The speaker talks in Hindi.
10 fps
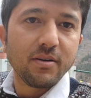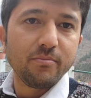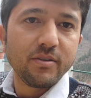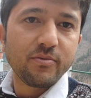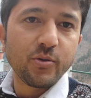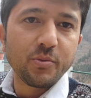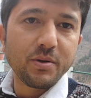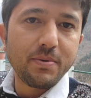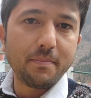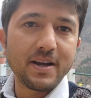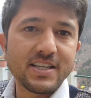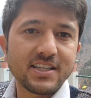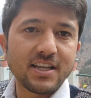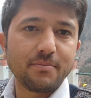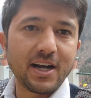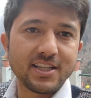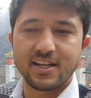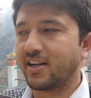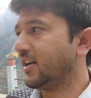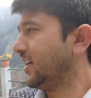मम्मी फ़ोन में पापा के साथ बात
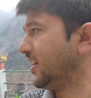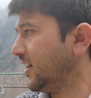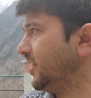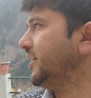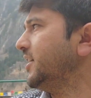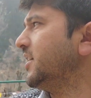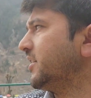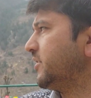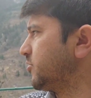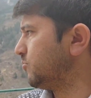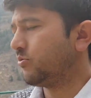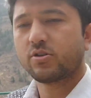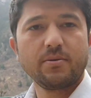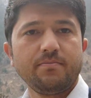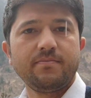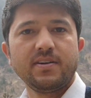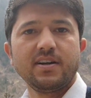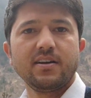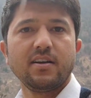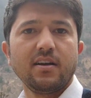कर रहे हैं ये देखो मौसम
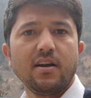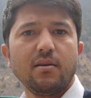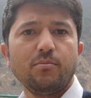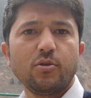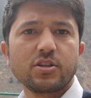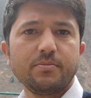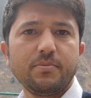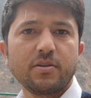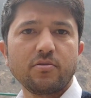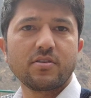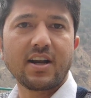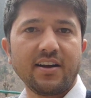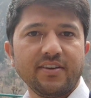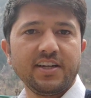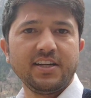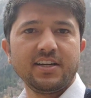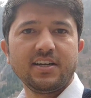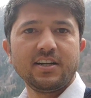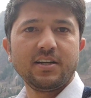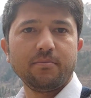मौसम भी बिल्कुल ख़राब है
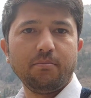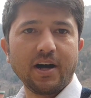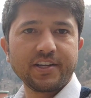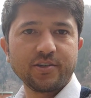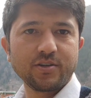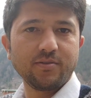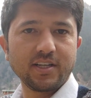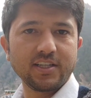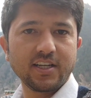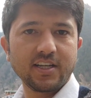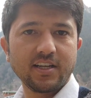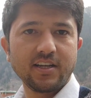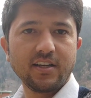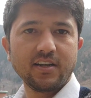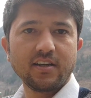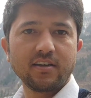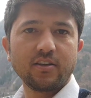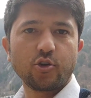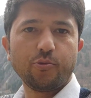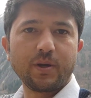बारिश होने वाली है
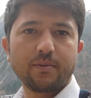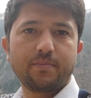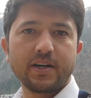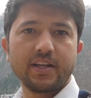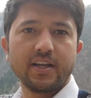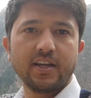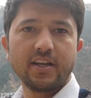ये देखो बर्फ़ पड़ी है